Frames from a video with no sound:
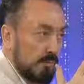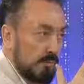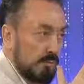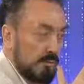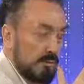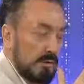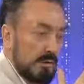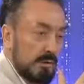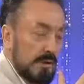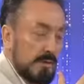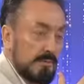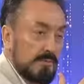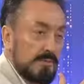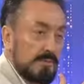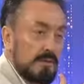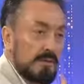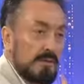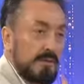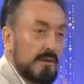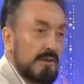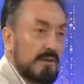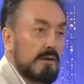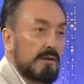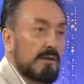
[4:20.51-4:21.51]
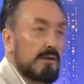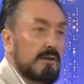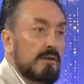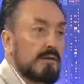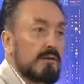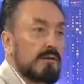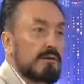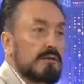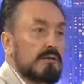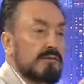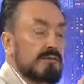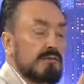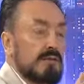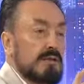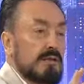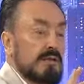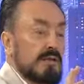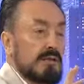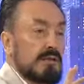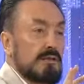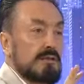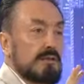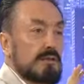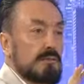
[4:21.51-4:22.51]
üzeri hepsi sıraya
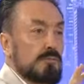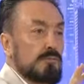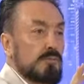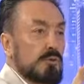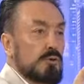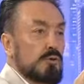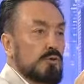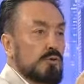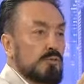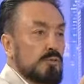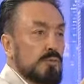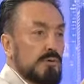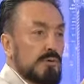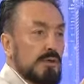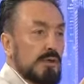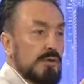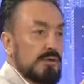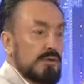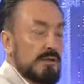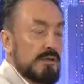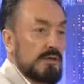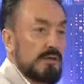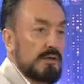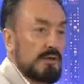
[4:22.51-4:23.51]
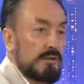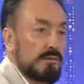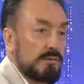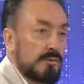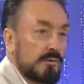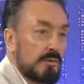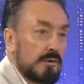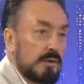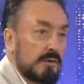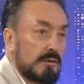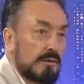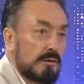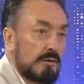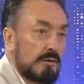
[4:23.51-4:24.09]
dizilip bir üç büke şekil alıyorlar.